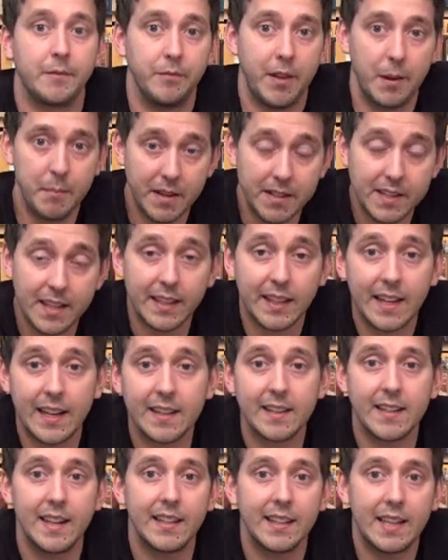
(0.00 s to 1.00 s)
Wenn man es
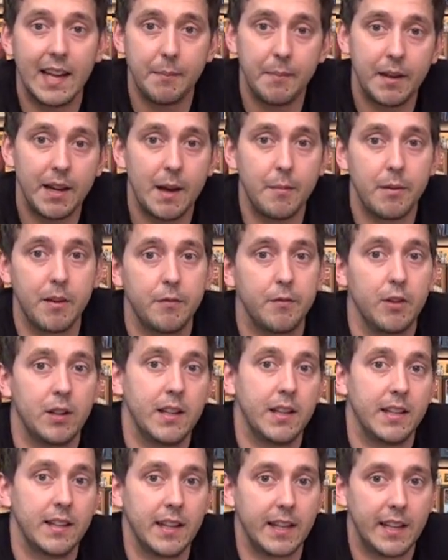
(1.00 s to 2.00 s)
erkennt, dann kann man aber
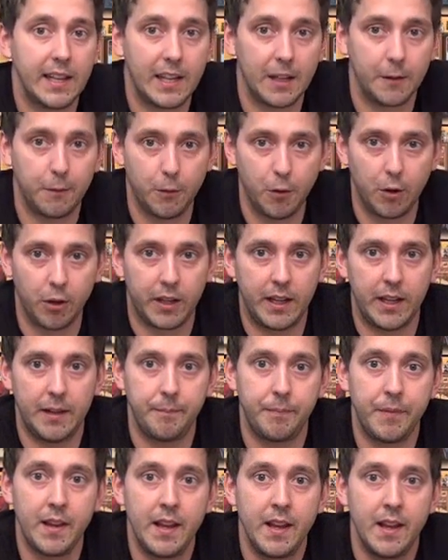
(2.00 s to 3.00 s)
wirklich dagegen vorgehen.